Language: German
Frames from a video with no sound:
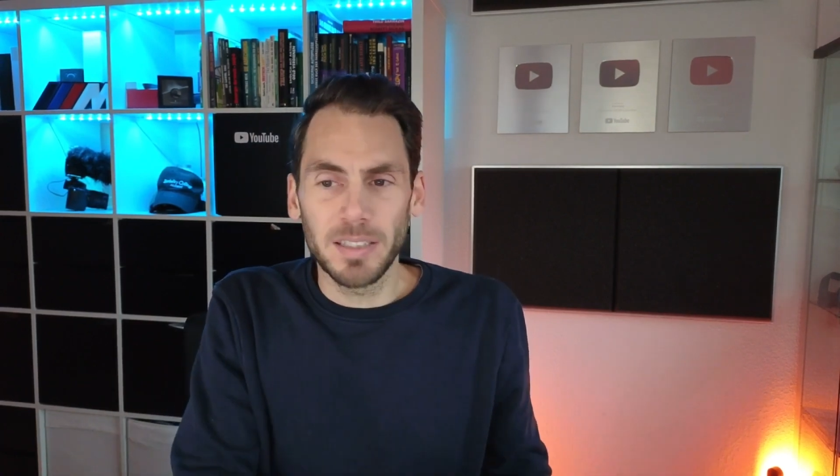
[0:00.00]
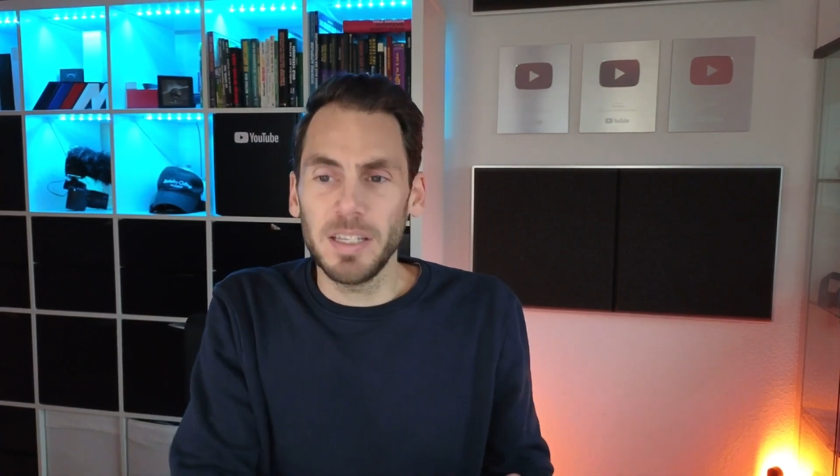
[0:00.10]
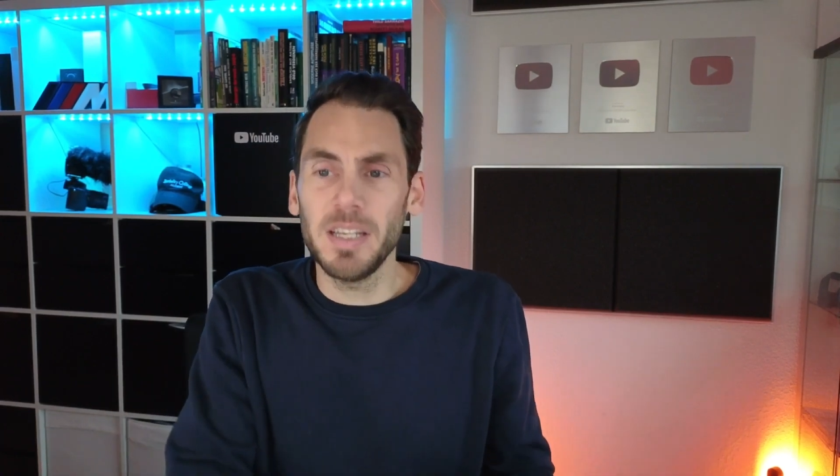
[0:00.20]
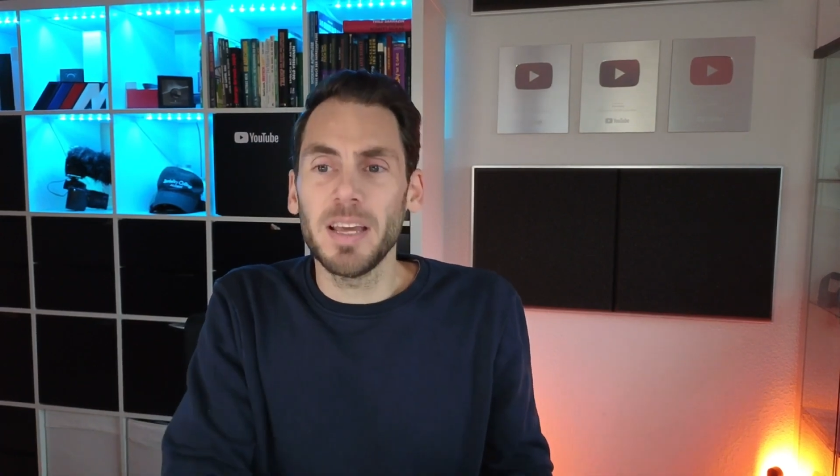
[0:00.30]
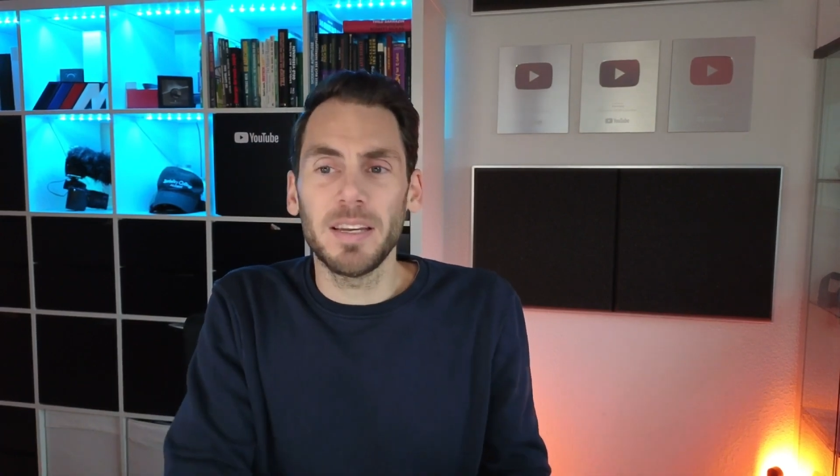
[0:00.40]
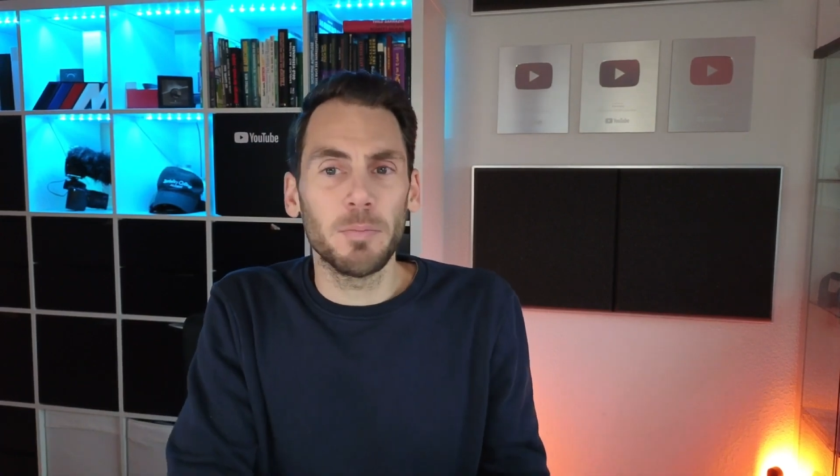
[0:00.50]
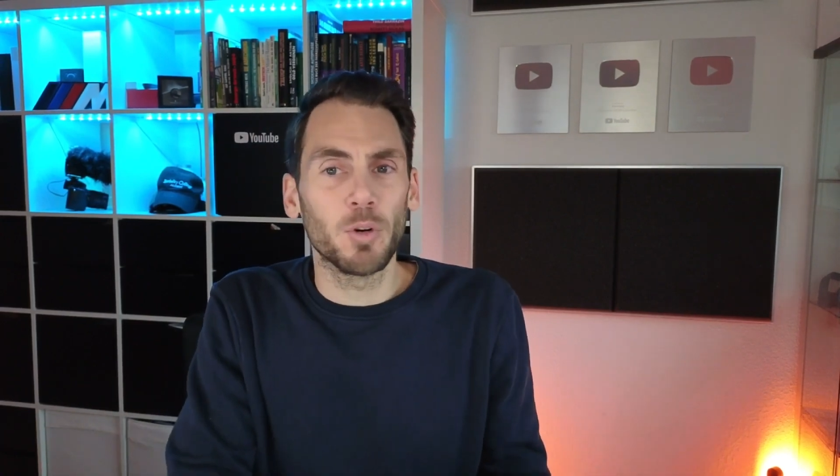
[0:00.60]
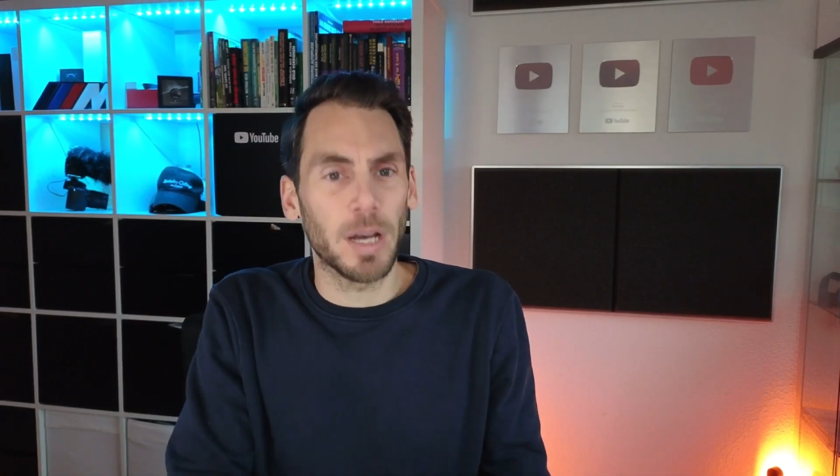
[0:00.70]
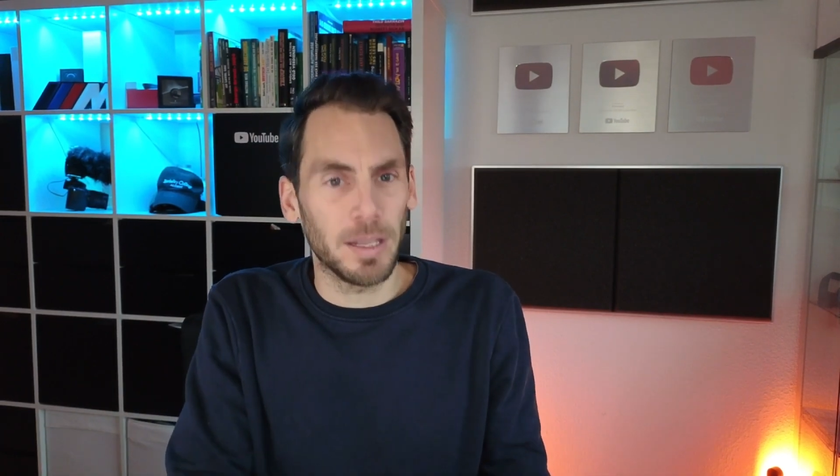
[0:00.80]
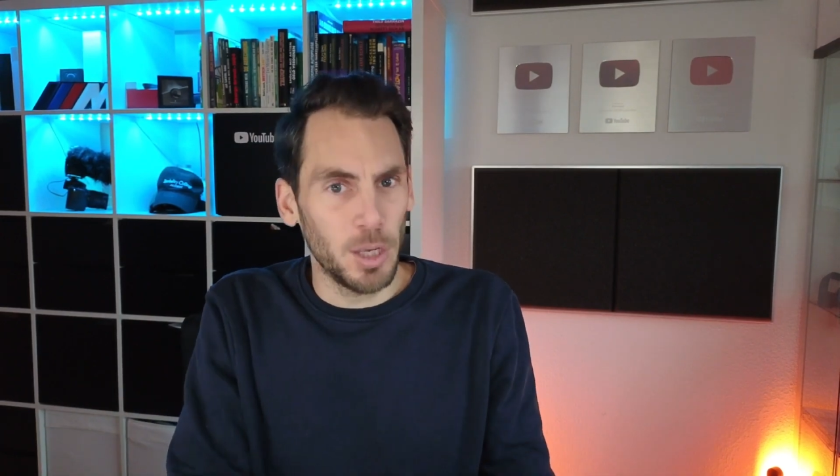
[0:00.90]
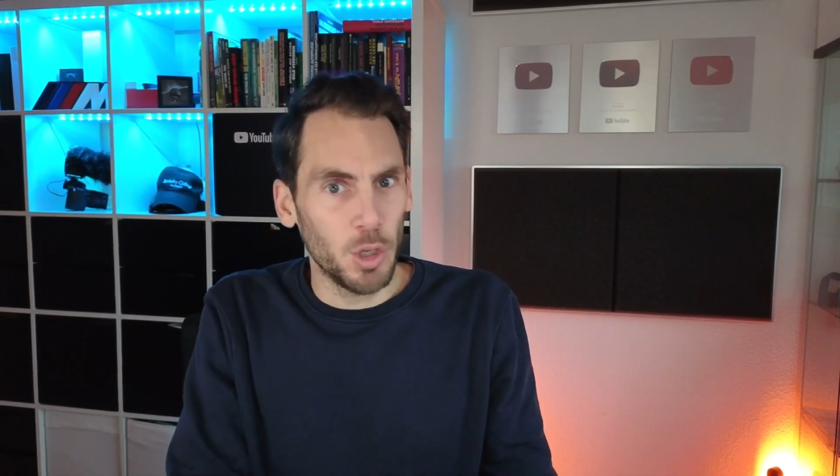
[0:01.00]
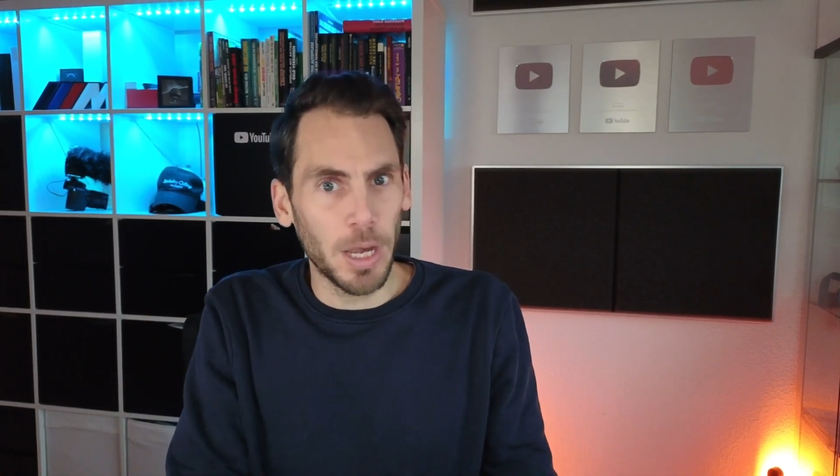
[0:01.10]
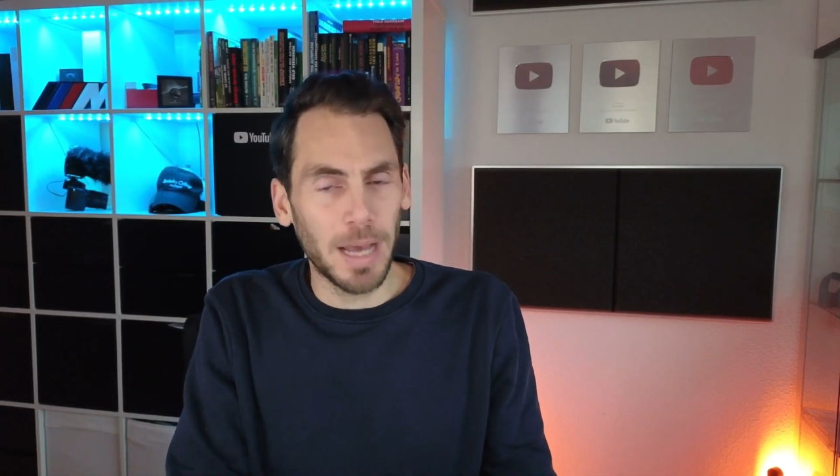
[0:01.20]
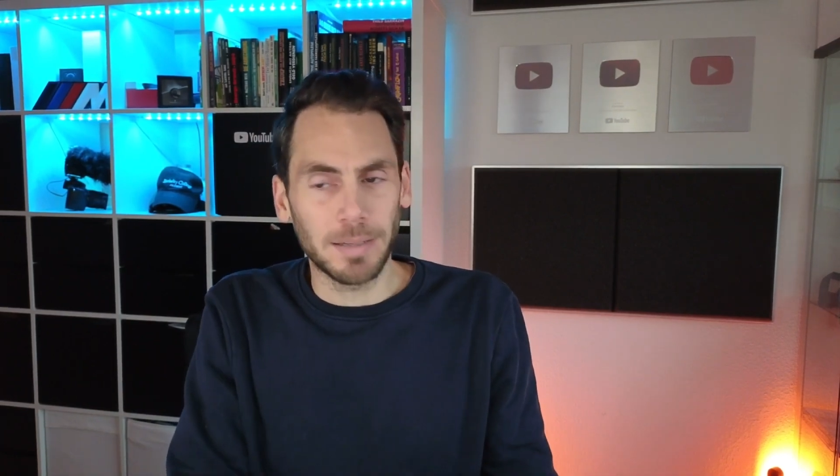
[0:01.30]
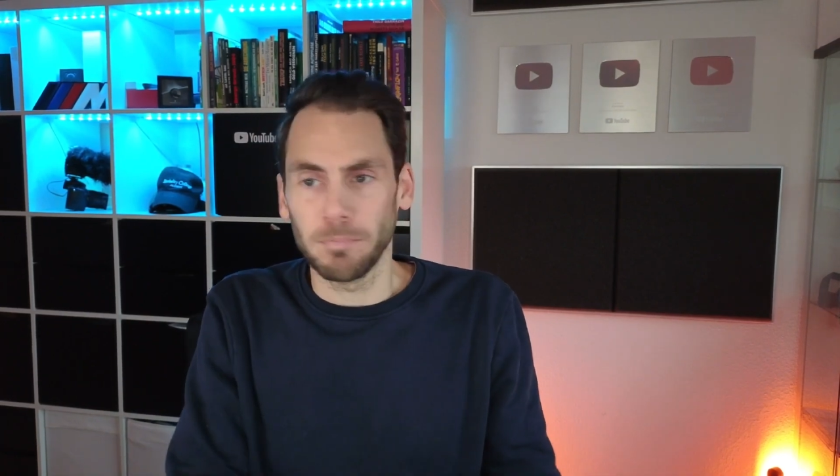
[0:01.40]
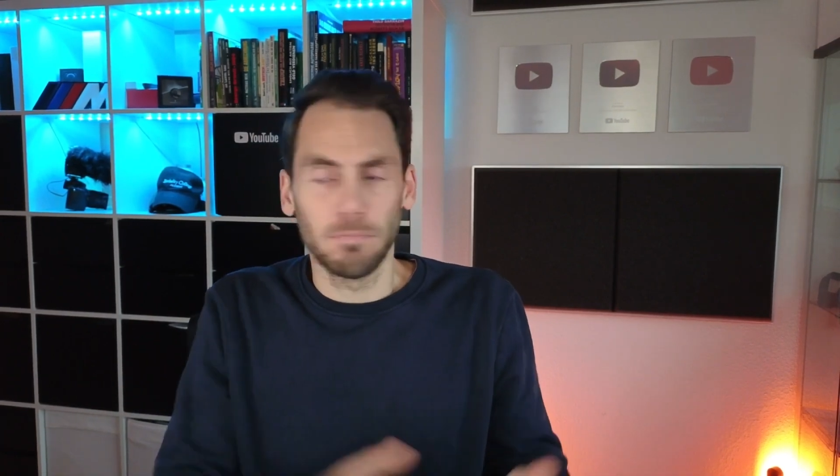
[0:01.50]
die der Demokratie schaden